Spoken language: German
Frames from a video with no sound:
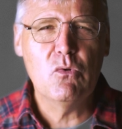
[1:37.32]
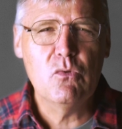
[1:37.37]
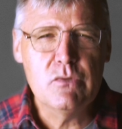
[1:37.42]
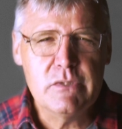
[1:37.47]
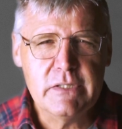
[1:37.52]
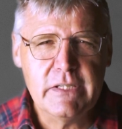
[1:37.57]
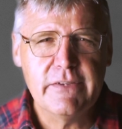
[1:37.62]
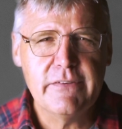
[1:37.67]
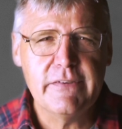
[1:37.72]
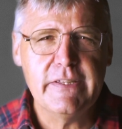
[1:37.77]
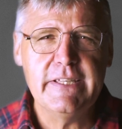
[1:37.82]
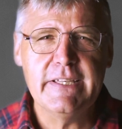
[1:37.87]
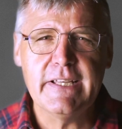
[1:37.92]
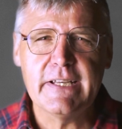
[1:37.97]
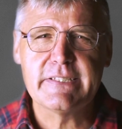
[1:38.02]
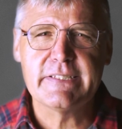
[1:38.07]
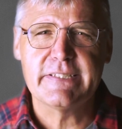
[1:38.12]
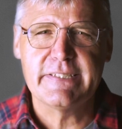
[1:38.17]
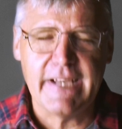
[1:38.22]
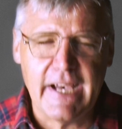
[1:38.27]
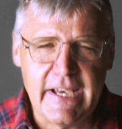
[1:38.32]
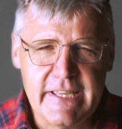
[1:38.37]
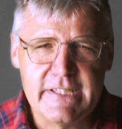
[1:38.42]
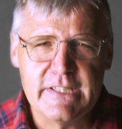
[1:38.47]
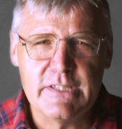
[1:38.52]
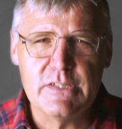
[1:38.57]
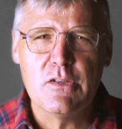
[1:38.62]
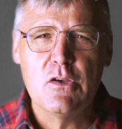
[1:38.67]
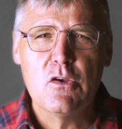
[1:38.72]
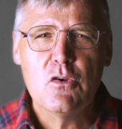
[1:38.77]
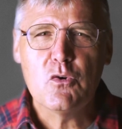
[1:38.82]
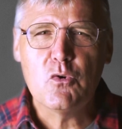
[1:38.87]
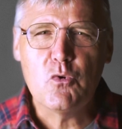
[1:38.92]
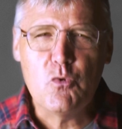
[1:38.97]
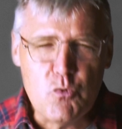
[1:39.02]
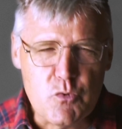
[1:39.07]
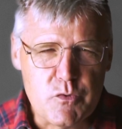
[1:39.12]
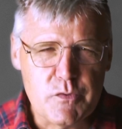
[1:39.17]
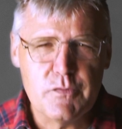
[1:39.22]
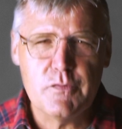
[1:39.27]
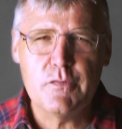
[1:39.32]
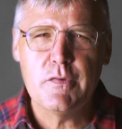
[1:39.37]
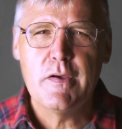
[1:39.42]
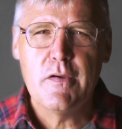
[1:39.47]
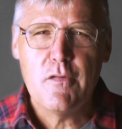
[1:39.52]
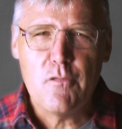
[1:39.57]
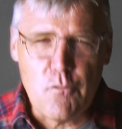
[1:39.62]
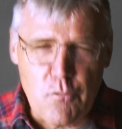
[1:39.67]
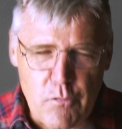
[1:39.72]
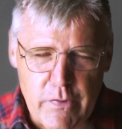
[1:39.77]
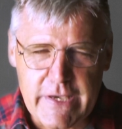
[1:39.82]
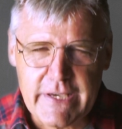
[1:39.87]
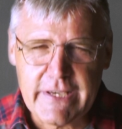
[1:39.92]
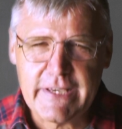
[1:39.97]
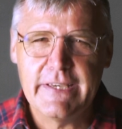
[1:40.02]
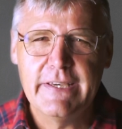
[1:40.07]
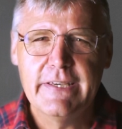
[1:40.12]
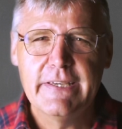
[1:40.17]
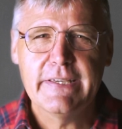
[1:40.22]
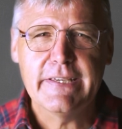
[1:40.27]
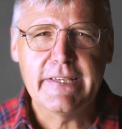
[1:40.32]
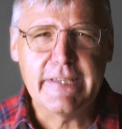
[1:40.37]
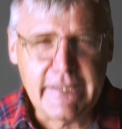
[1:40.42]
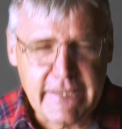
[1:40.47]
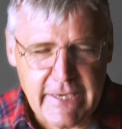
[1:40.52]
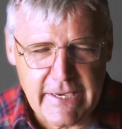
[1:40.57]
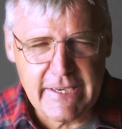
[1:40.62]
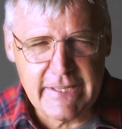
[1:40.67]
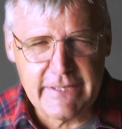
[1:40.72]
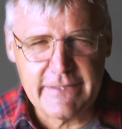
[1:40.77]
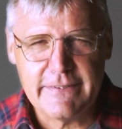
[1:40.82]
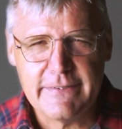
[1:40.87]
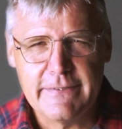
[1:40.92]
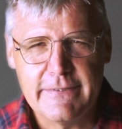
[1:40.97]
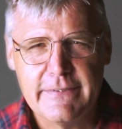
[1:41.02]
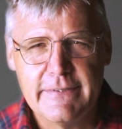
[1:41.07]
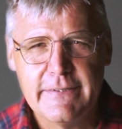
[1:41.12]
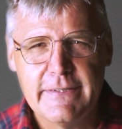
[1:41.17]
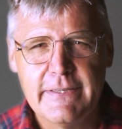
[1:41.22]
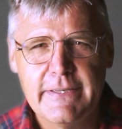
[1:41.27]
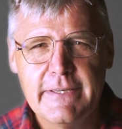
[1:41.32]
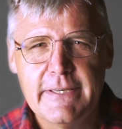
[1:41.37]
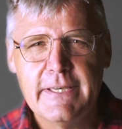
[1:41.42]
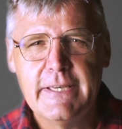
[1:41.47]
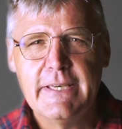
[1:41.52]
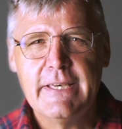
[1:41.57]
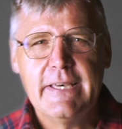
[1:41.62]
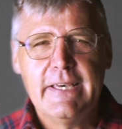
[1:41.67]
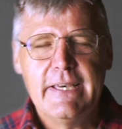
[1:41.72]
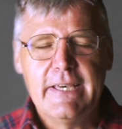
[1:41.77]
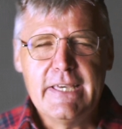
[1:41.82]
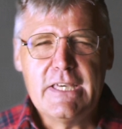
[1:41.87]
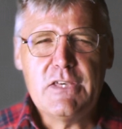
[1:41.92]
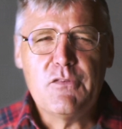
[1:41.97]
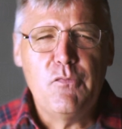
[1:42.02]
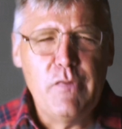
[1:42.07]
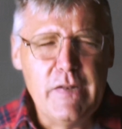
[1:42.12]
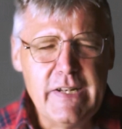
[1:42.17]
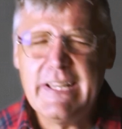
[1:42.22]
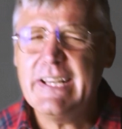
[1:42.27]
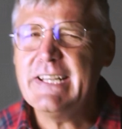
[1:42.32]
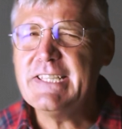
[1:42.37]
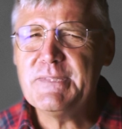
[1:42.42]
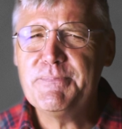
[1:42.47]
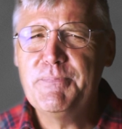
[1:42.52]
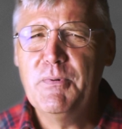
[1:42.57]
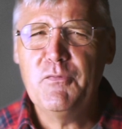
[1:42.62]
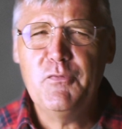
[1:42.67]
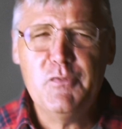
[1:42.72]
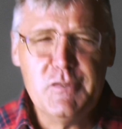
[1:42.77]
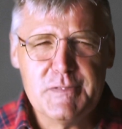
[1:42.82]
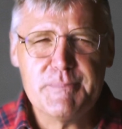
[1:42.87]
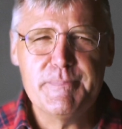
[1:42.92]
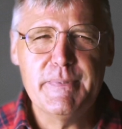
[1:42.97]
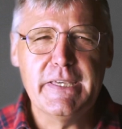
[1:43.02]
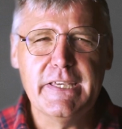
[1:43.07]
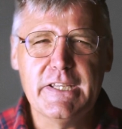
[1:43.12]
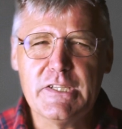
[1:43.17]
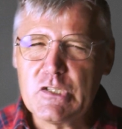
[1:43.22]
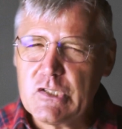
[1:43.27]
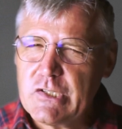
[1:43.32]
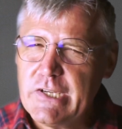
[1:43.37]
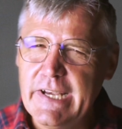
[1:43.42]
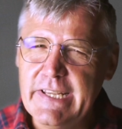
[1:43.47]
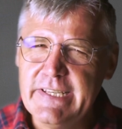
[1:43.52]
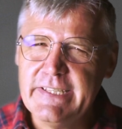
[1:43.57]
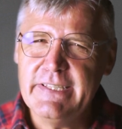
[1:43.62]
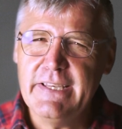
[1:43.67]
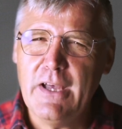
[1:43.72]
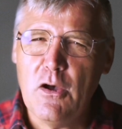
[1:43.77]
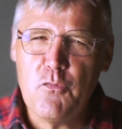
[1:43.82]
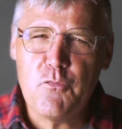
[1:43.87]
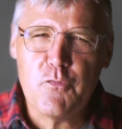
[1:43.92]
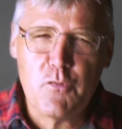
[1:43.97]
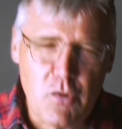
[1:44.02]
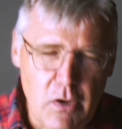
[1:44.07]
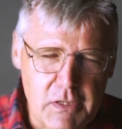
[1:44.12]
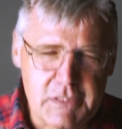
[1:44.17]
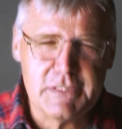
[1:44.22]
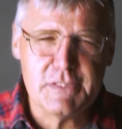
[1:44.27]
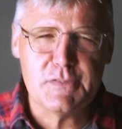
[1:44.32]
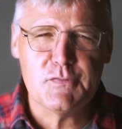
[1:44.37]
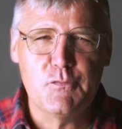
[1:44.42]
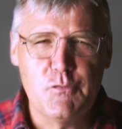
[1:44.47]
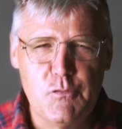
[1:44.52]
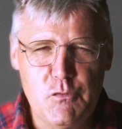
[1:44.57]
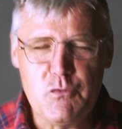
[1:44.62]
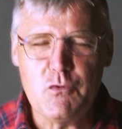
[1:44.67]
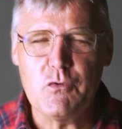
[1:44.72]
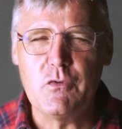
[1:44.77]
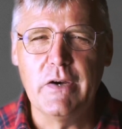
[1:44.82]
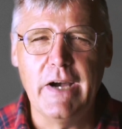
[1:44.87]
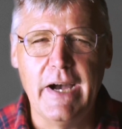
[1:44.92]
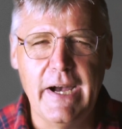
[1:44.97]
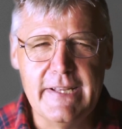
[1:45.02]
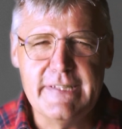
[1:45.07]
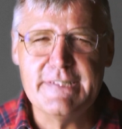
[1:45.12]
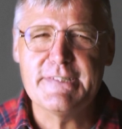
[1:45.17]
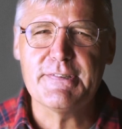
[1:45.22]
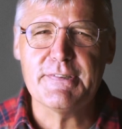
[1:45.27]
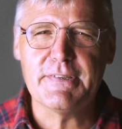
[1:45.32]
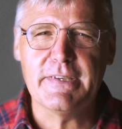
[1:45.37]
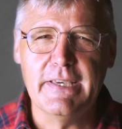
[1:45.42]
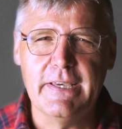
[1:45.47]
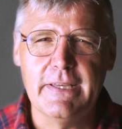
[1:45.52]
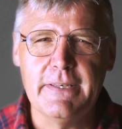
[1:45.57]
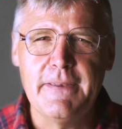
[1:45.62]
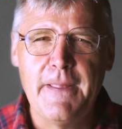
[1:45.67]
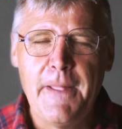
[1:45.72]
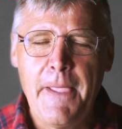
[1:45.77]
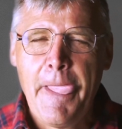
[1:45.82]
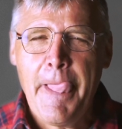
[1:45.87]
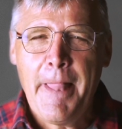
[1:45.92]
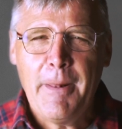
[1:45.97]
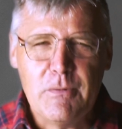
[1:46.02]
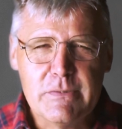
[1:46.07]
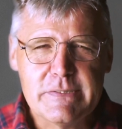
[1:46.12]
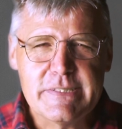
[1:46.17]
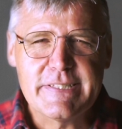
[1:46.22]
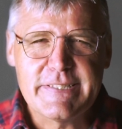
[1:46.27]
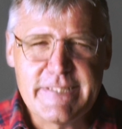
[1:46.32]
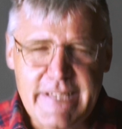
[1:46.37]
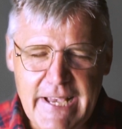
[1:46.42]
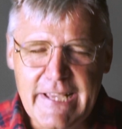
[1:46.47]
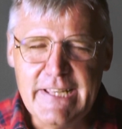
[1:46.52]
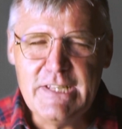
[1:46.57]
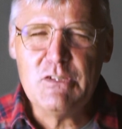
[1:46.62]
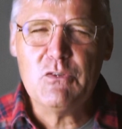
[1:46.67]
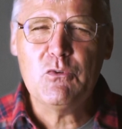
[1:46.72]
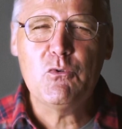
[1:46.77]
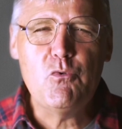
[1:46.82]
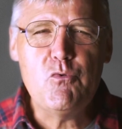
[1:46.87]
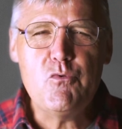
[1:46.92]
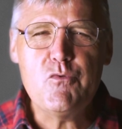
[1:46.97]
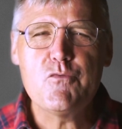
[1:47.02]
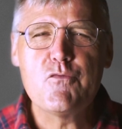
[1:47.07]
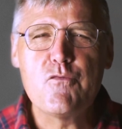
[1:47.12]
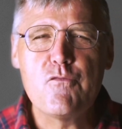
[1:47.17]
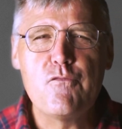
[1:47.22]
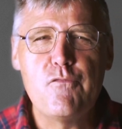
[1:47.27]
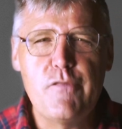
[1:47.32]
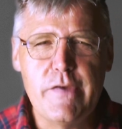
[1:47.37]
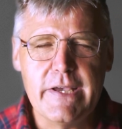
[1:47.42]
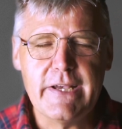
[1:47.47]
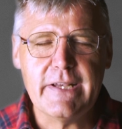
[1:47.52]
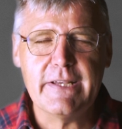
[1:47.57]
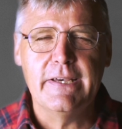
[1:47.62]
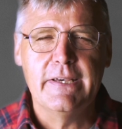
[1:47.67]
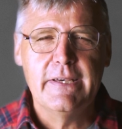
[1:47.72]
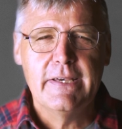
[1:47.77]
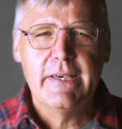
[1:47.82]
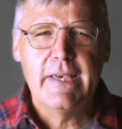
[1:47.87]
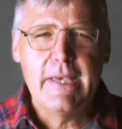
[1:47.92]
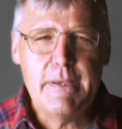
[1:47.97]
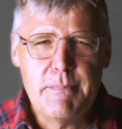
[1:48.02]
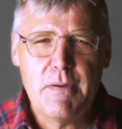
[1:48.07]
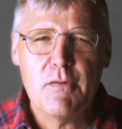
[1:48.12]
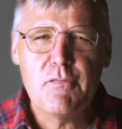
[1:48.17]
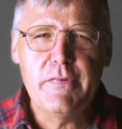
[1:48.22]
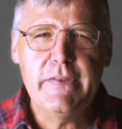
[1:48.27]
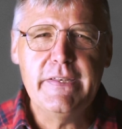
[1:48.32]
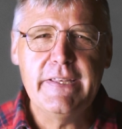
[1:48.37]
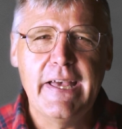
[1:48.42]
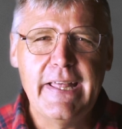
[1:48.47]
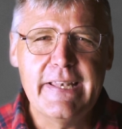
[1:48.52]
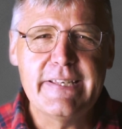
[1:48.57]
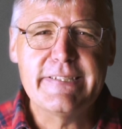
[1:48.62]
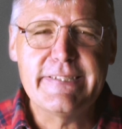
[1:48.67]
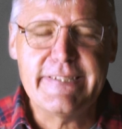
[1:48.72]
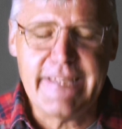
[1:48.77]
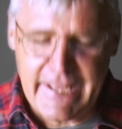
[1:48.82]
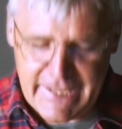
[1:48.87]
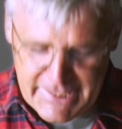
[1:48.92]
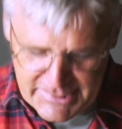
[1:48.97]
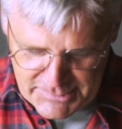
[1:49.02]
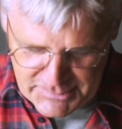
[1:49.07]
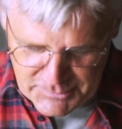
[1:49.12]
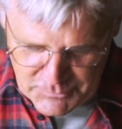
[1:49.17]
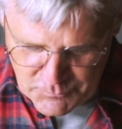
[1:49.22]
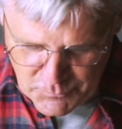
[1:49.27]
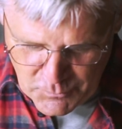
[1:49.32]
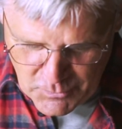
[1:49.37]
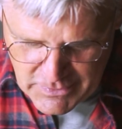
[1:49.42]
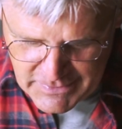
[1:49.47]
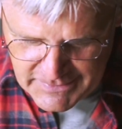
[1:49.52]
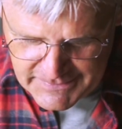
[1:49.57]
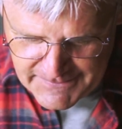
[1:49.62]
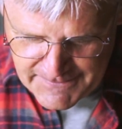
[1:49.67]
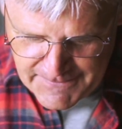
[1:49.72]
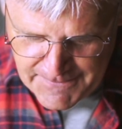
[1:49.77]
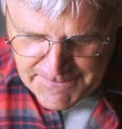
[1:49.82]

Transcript: ungehindert deinen guten Weg gehen. Ich will ganz bewusst mich entscheiden, auf Gottes Führung einzugehen und seinen guten Weg immer wieder entdecken zu wollen.